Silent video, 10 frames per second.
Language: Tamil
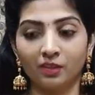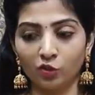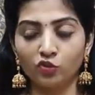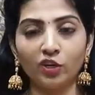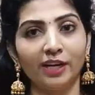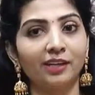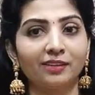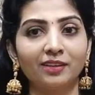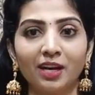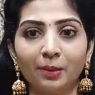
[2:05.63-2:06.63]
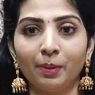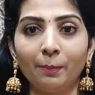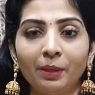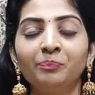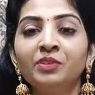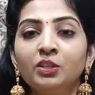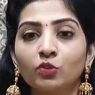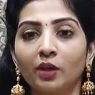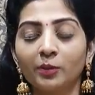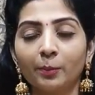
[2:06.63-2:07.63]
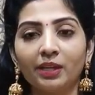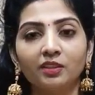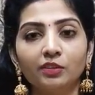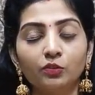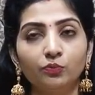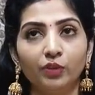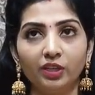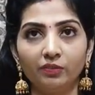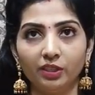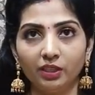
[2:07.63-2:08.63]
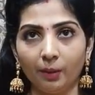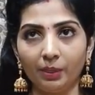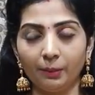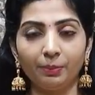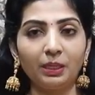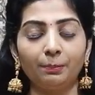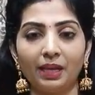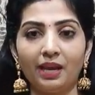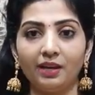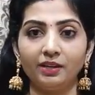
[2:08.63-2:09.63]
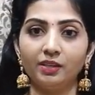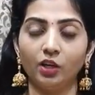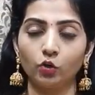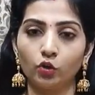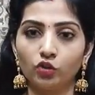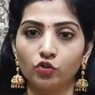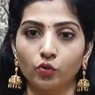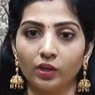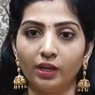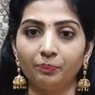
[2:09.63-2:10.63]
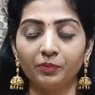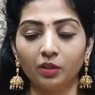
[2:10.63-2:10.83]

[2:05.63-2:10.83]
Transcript: நான் கொஞ்சம் லேட்டராக தான் நானே பார்ப்பேன் ஸோ அந்த மாதிரி வந்து வெரி வெரி அப்படியே ப்ரீ பிளான்டாக இருக்கும்னு வச்சுக்கோங்களேன்